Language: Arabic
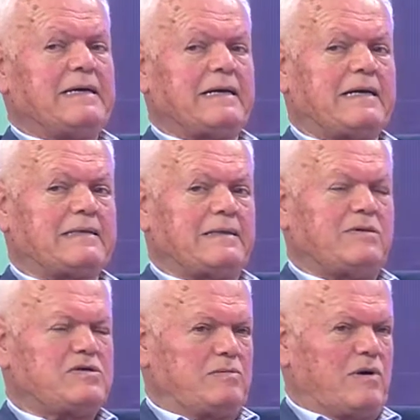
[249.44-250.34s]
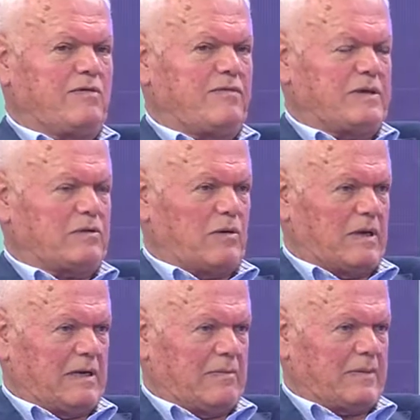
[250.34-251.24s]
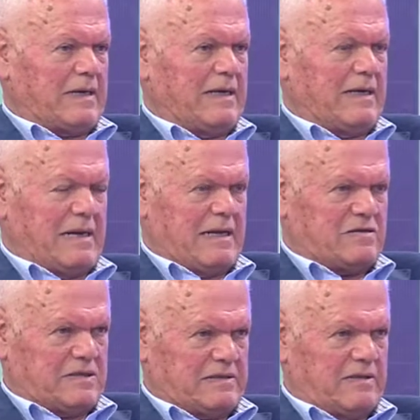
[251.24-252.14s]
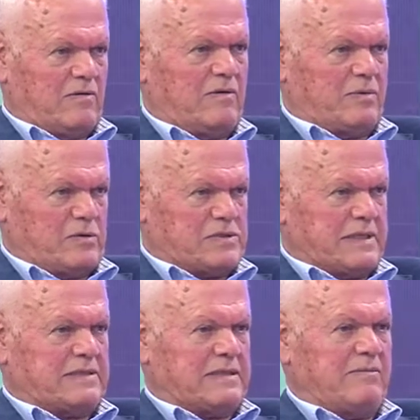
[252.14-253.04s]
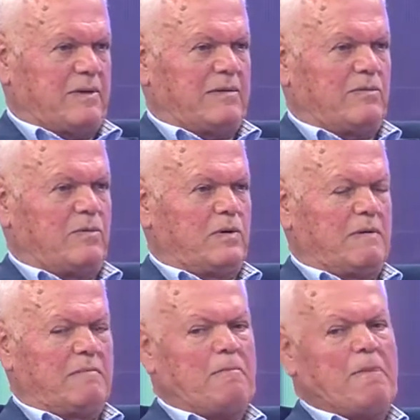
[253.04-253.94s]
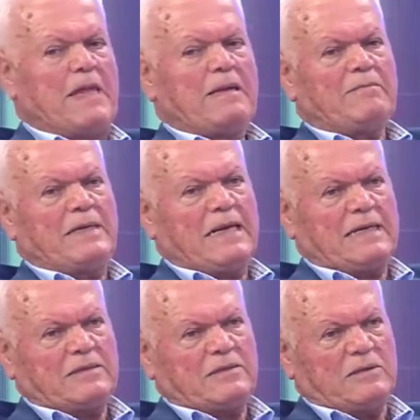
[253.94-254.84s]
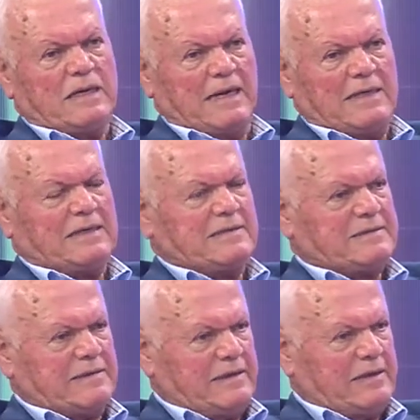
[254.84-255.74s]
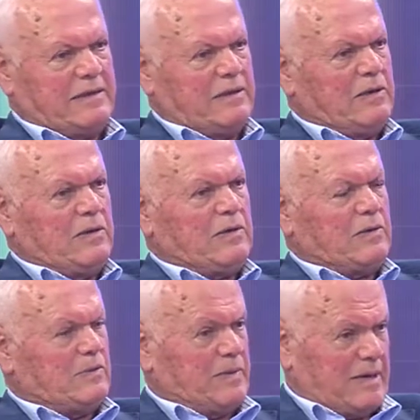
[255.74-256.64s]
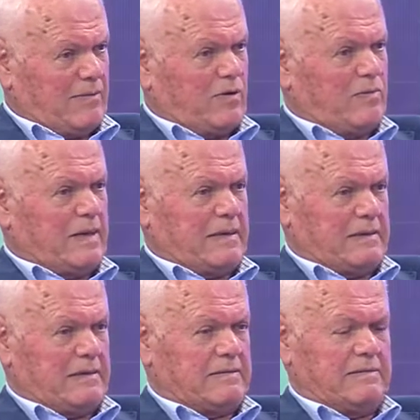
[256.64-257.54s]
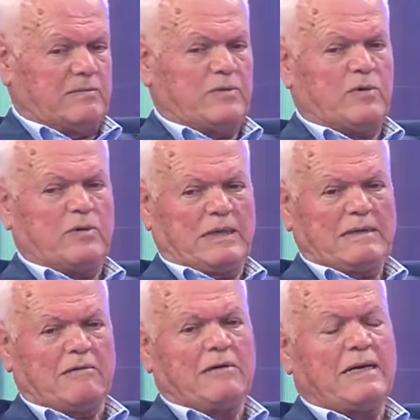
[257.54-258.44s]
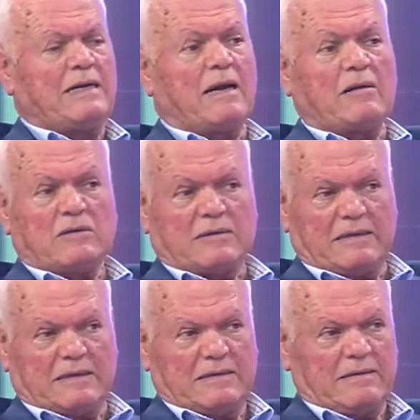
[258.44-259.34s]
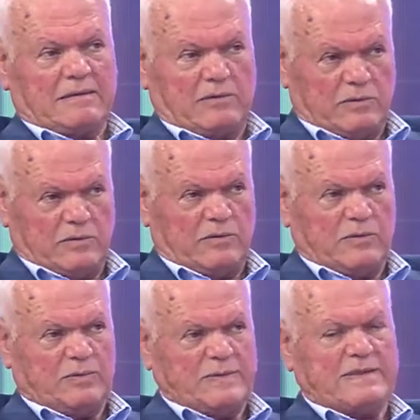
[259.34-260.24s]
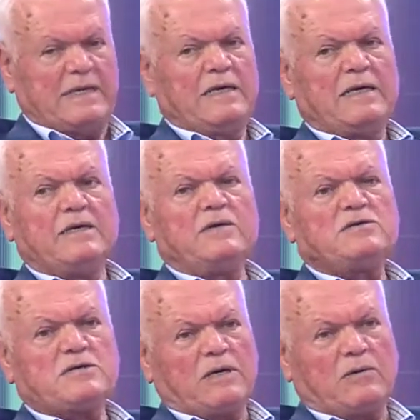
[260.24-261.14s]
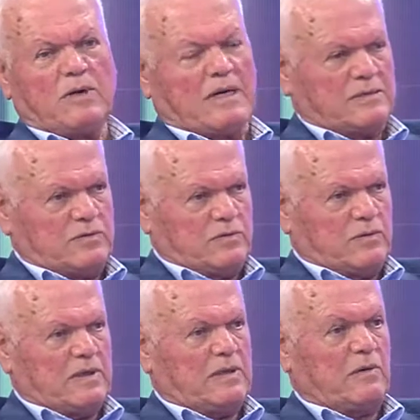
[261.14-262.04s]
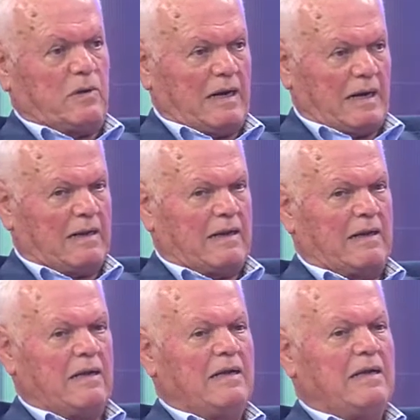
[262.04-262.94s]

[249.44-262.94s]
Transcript: هذا بيجمعوا فيه الطلاب كل الأنشطة والبروجكتس اللي بيعملوها بنحضرهم لآخر السنة وبيعملوا معرض وبكون عندهم هن القدرة جروبس يشرحوا للزوار للأهل